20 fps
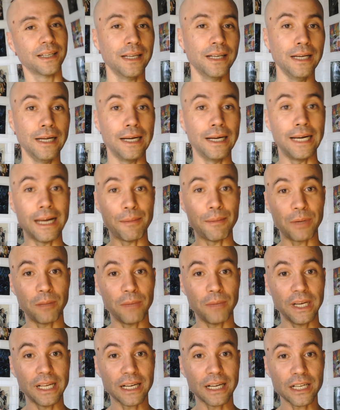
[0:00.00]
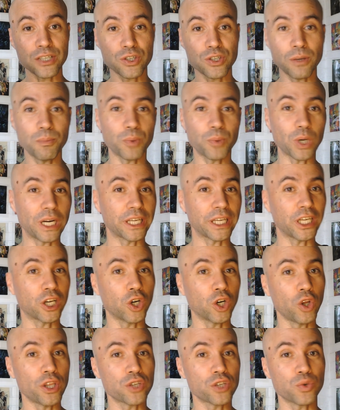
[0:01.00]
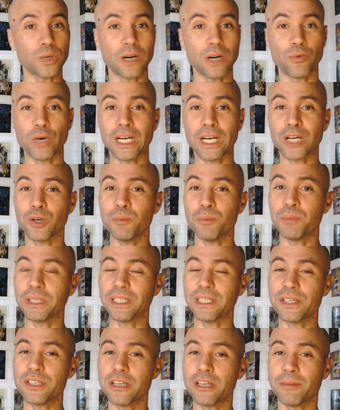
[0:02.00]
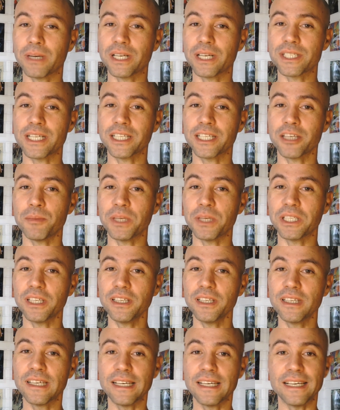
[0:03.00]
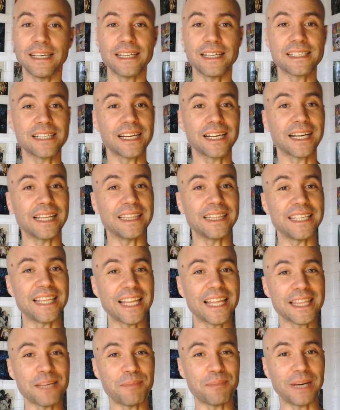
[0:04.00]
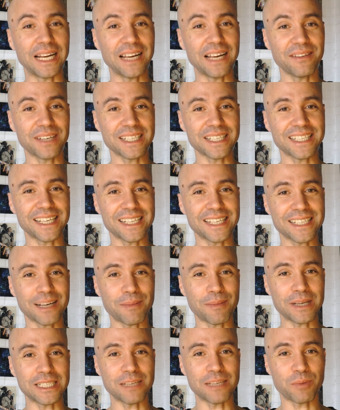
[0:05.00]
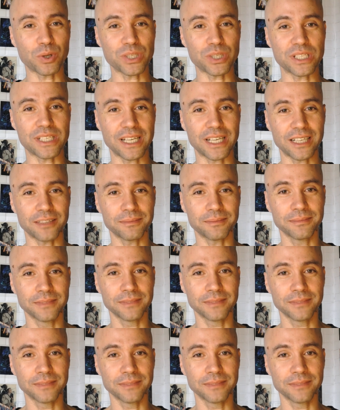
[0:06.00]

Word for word: La primera razón por la que Claude es una buena competencia para ChatGPT es la cantidad de palabras que es capaz de procesar.